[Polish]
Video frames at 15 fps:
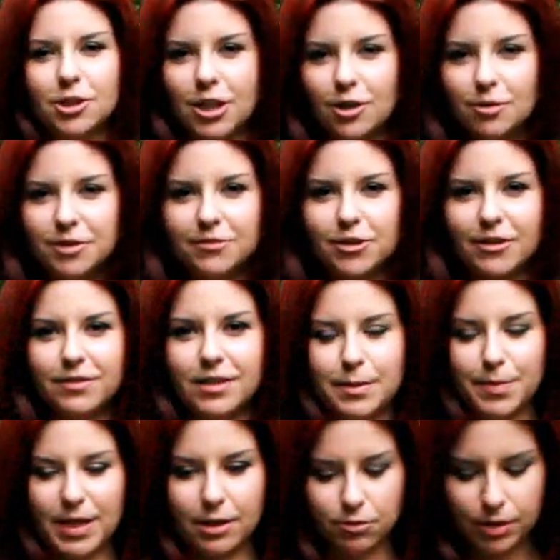czego mi w szafie
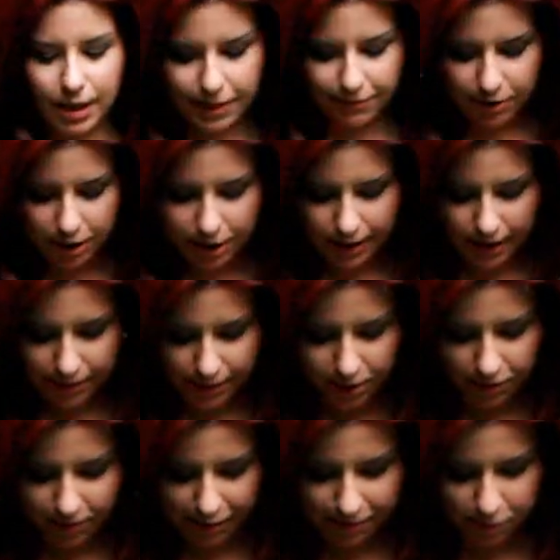brakuje i właśnie
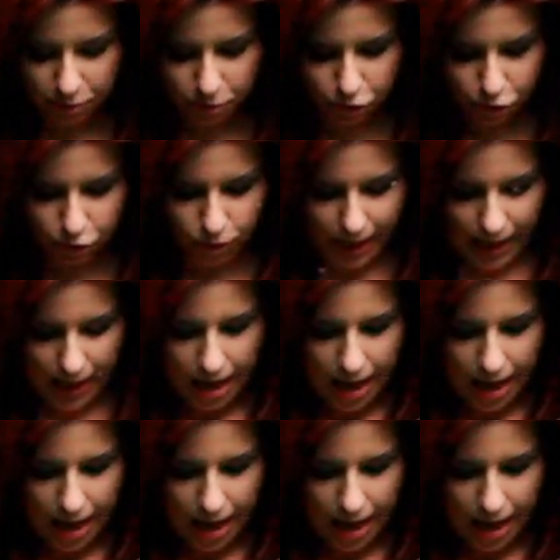zainwestowałam w tę koszulkę.